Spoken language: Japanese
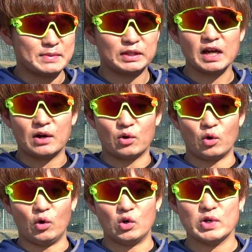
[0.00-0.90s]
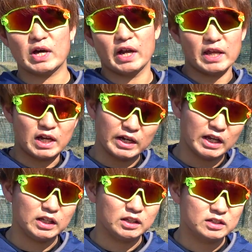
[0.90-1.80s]
まあ、手がこう上からいか
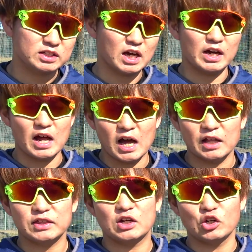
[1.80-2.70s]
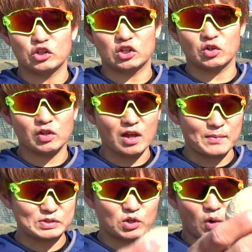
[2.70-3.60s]
ない下から上がってくるっていうので
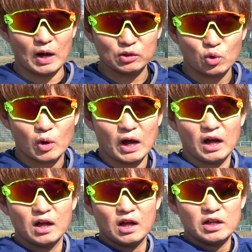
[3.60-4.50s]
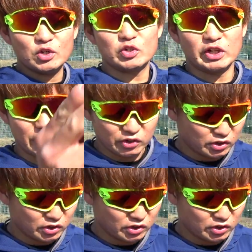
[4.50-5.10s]
まずこう反応が良くなる